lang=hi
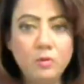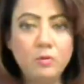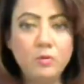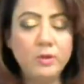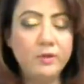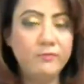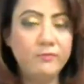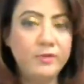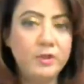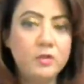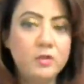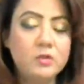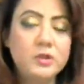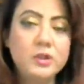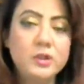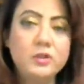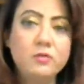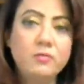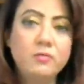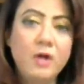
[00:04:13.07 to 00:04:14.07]
लोगों की वीडियोस
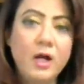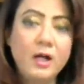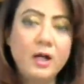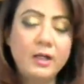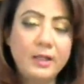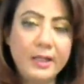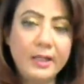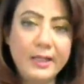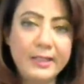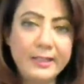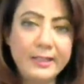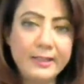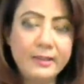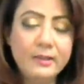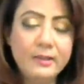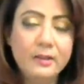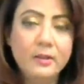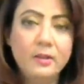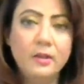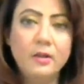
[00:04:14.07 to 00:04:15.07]
है जो वहां गए
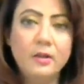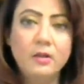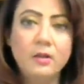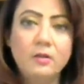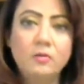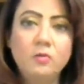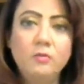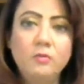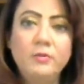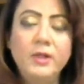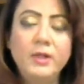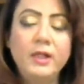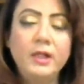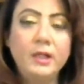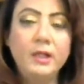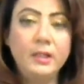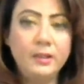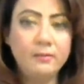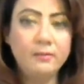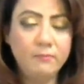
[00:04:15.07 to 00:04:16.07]
हैं घूमने
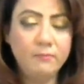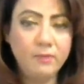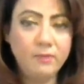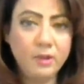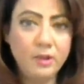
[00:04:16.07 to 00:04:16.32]
के लिए